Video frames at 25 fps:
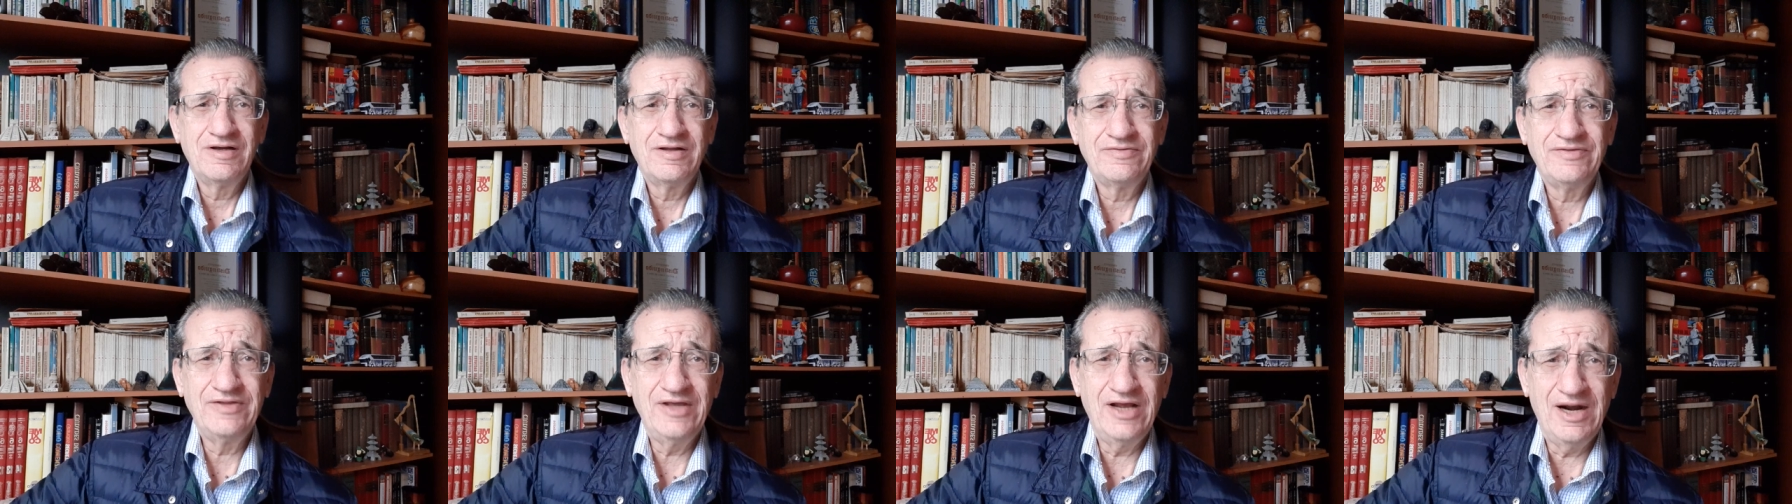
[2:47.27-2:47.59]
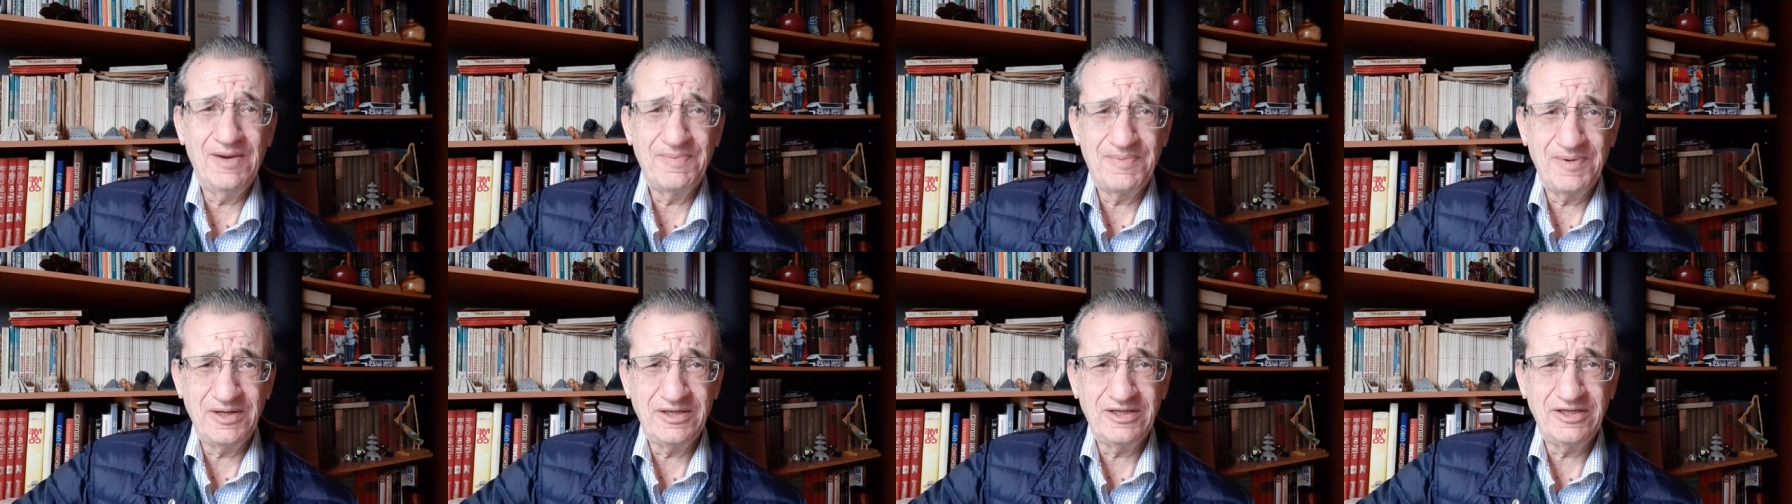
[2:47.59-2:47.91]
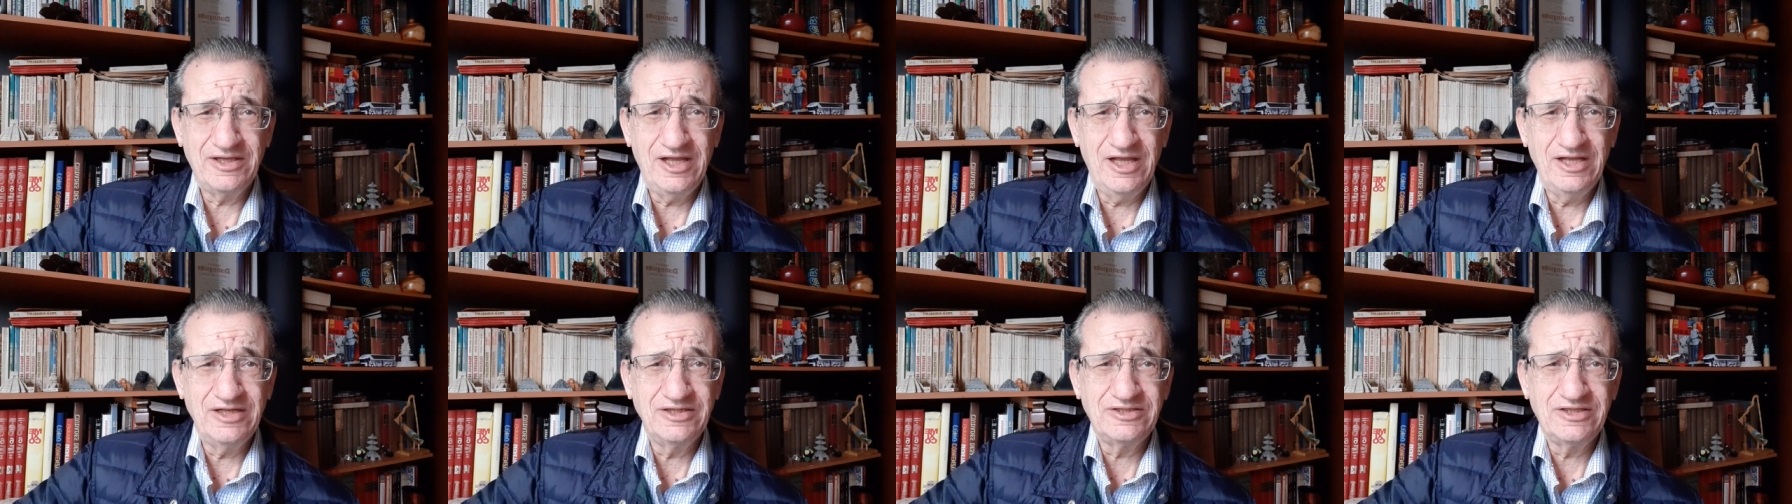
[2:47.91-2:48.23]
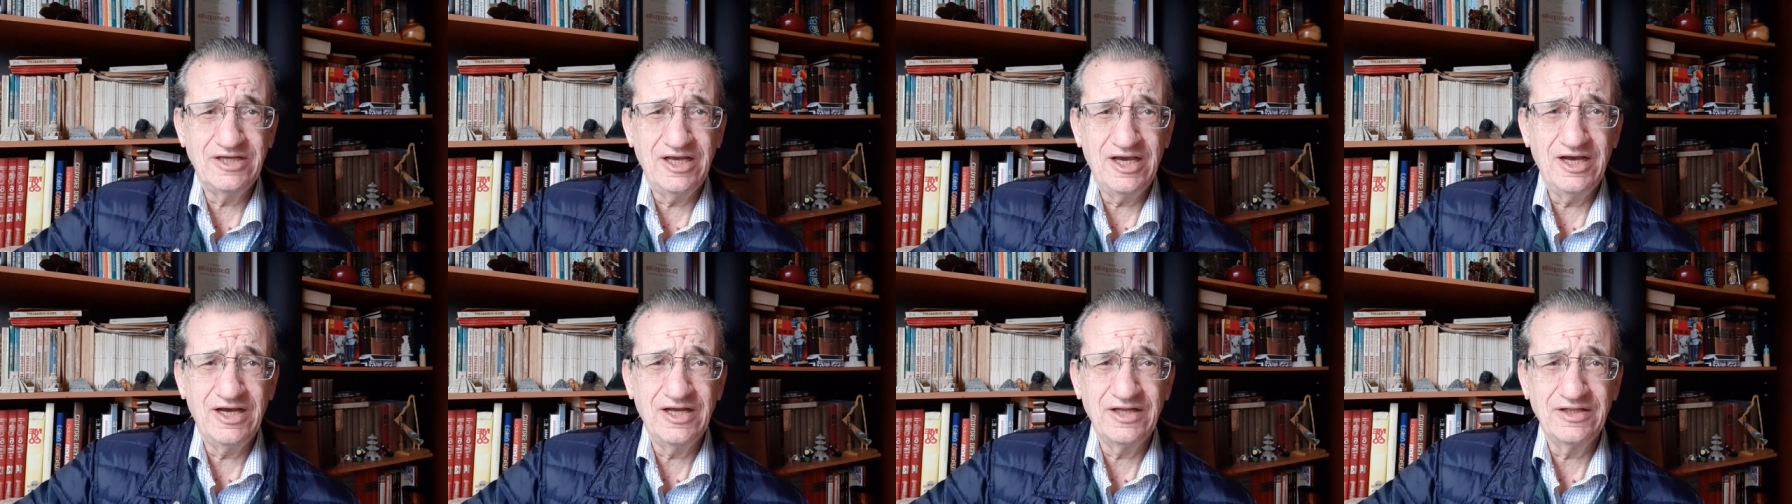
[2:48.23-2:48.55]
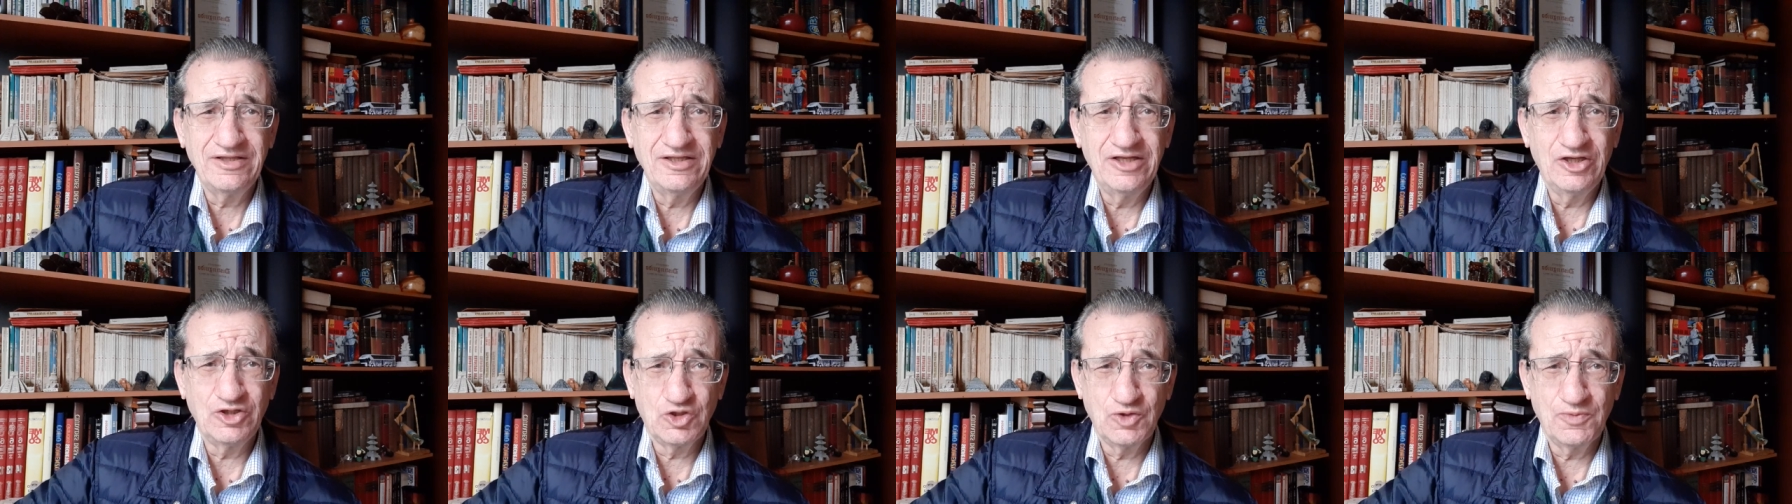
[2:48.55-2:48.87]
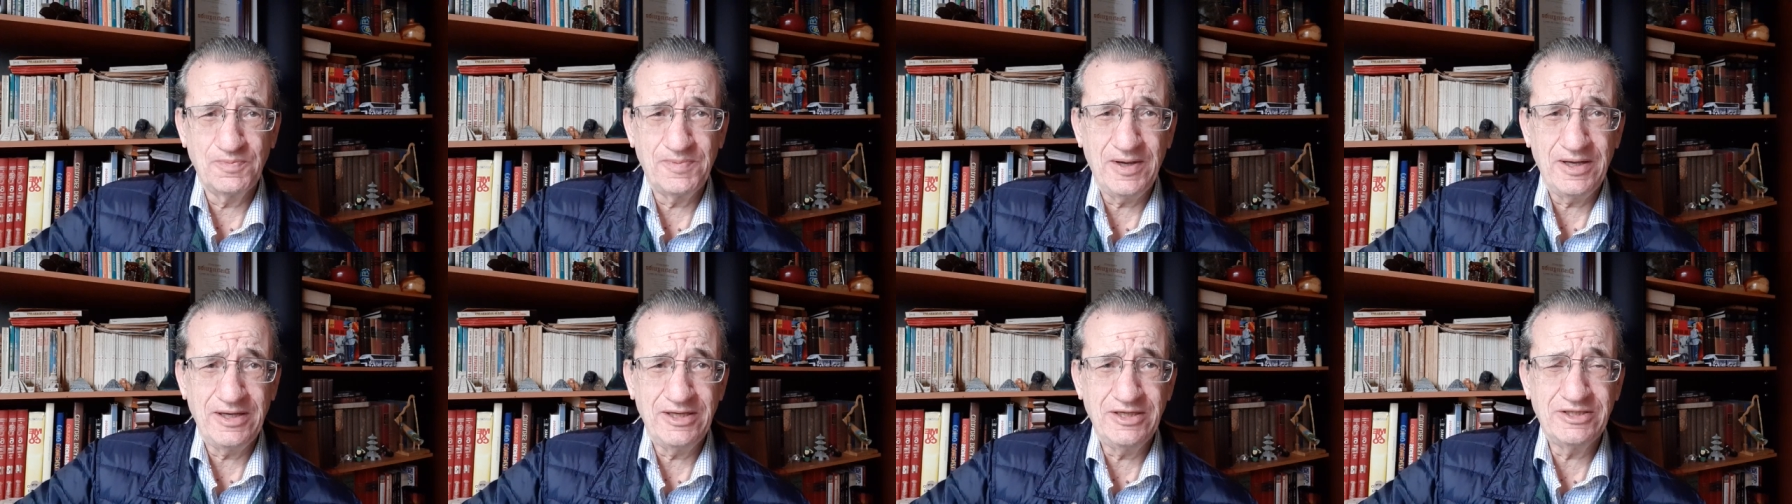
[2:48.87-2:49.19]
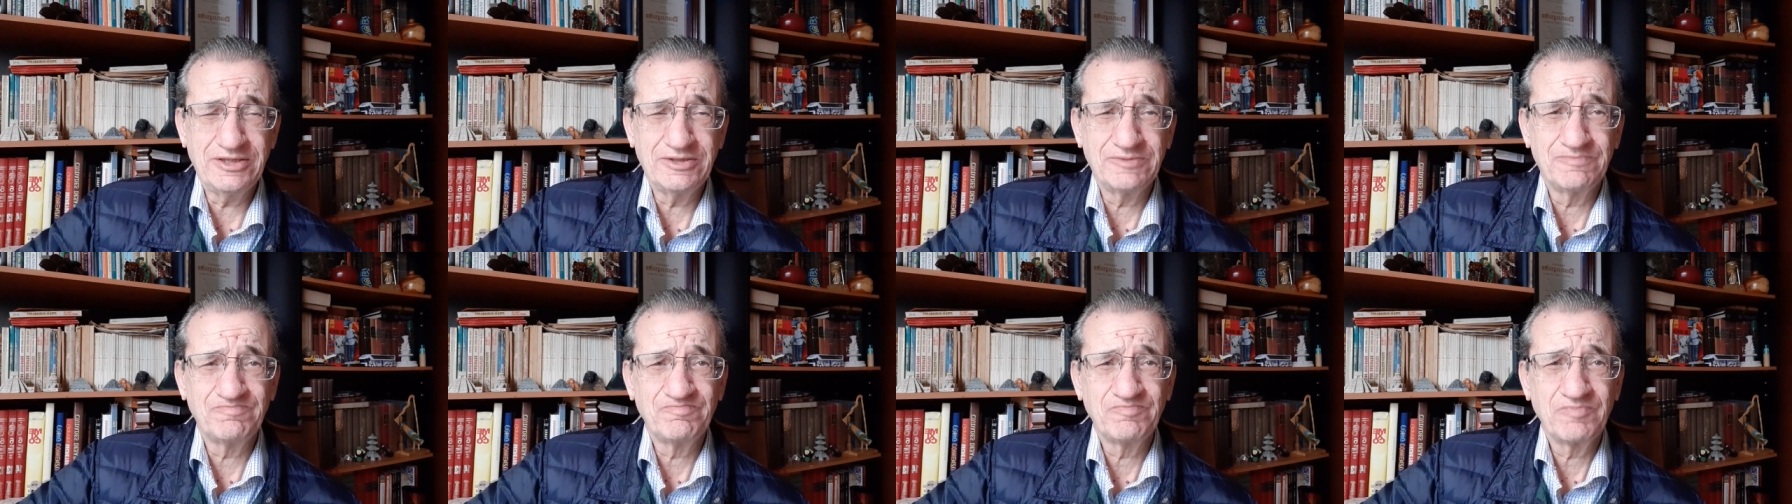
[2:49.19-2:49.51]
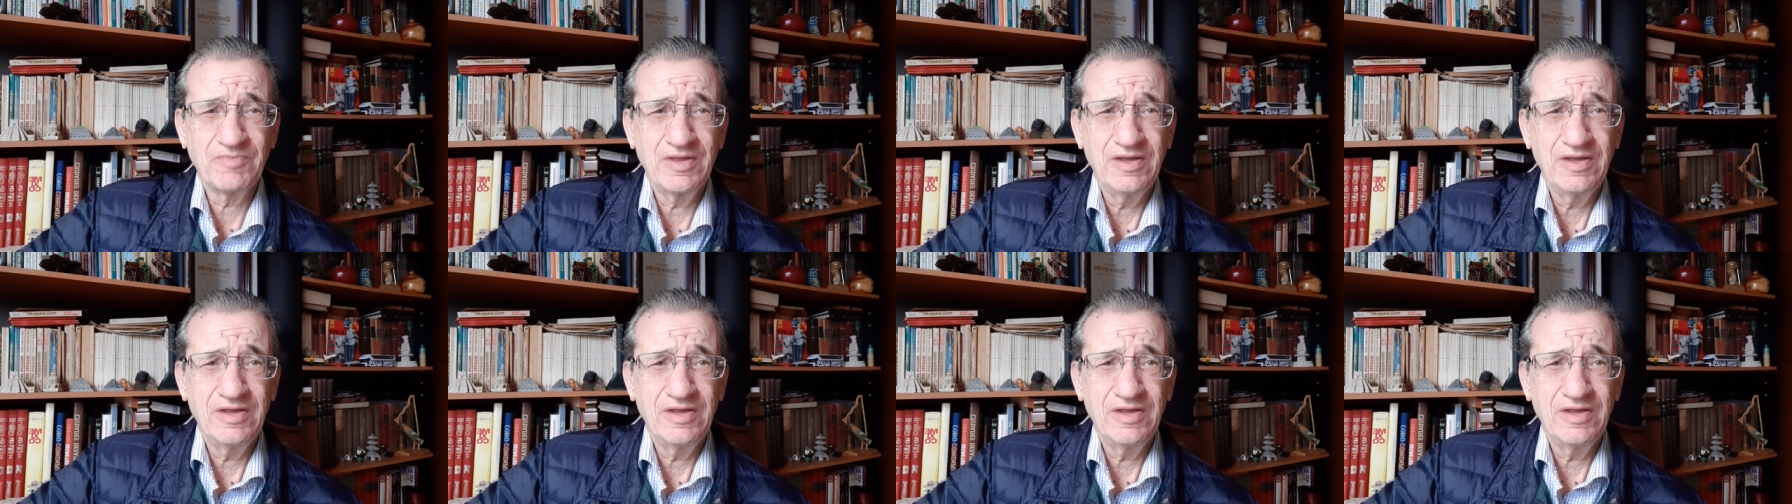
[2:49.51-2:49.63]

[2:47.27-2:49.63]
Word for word: de la presidencia de su país.